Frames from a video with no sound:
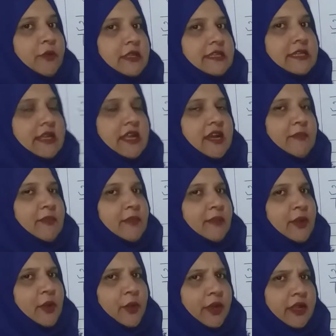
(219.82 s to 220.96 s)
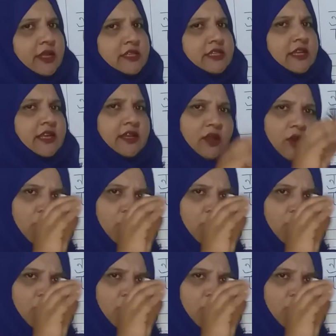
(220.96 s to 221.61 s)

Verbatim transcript: বলছিলাম লোকটা ছিলেন